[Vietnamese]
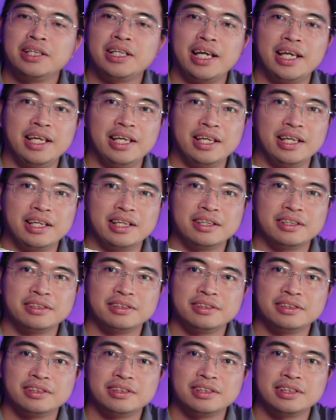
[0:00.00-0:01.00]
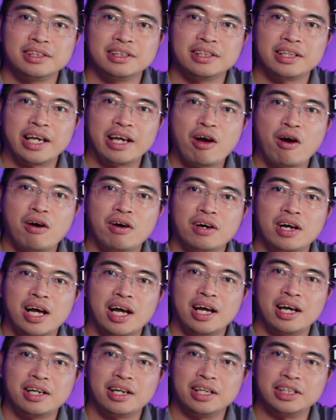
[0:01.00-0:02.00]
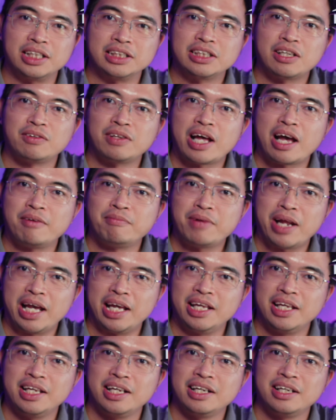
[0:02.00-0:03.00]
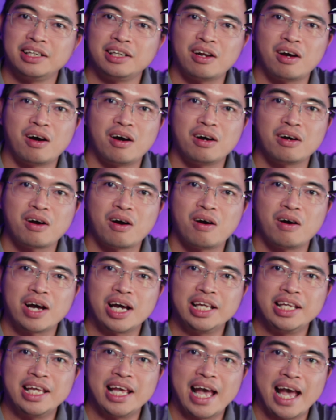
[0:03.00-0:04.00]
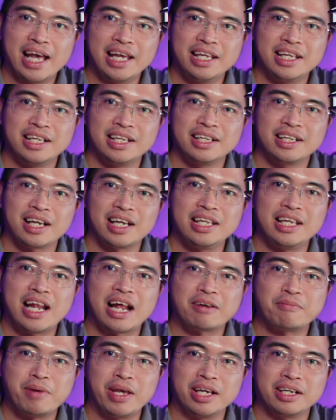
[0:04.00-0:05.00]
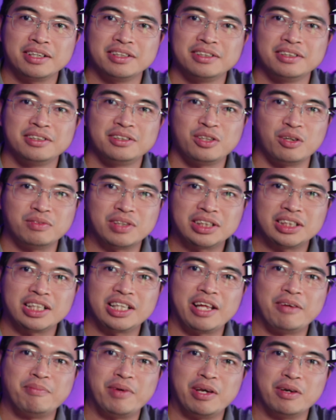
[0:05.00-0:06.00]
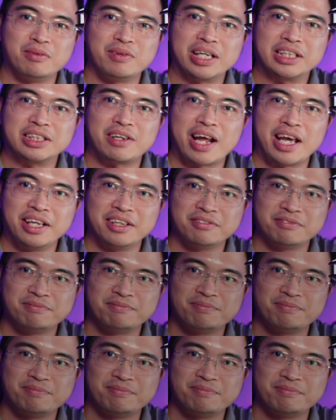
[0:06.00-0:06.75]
Thì cái con à, NJ68 này nó có cái gì hay, cái gì đặc biệt, chúng ta sẽ tìm hiểu ngay sau đây.